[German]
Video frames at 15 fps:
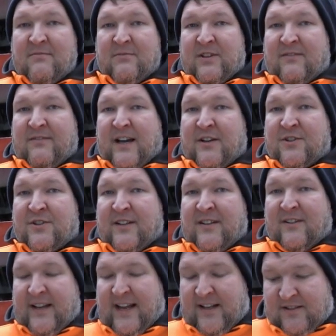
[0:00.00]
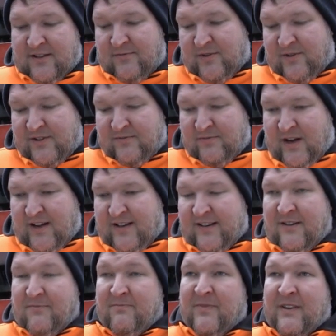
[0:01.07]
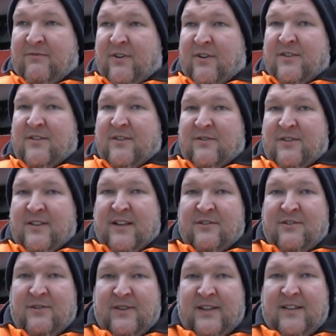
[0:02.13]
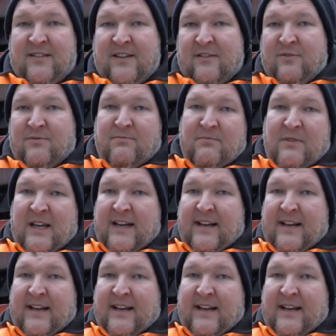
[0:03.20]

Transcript: mit der Werkstatt der Erzgebirgsbahn, dem Fahrzeug- und Technologiezentrum